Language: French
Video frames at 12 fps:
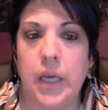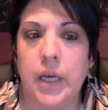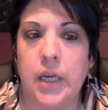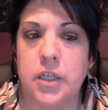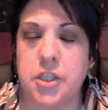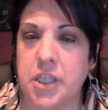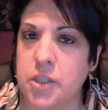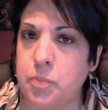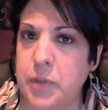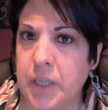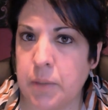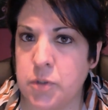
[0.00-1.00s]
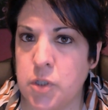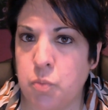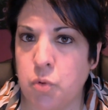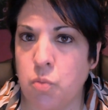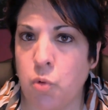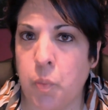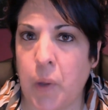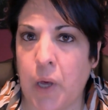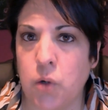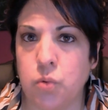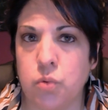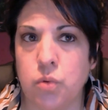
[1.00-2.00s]
J'explique un petit peu mon
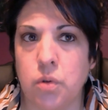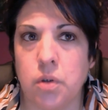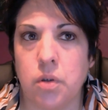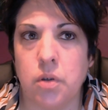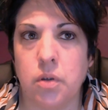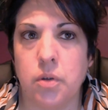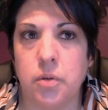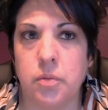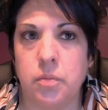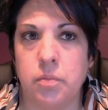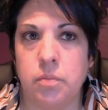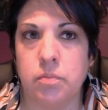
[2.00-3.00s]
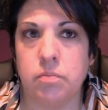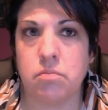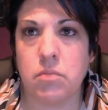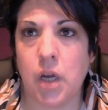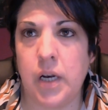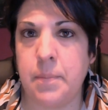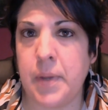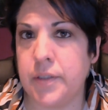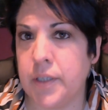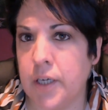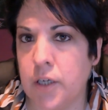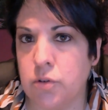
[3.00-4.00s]
parcours, euh, la
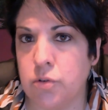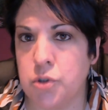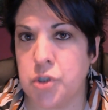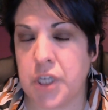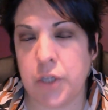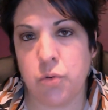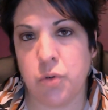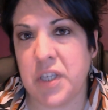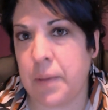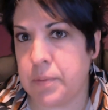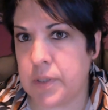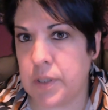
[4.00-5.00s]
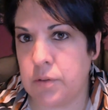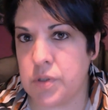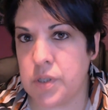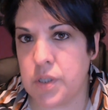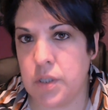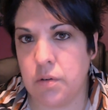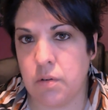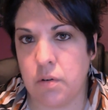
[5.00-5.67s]
manière que j'ai de capter aussi euh,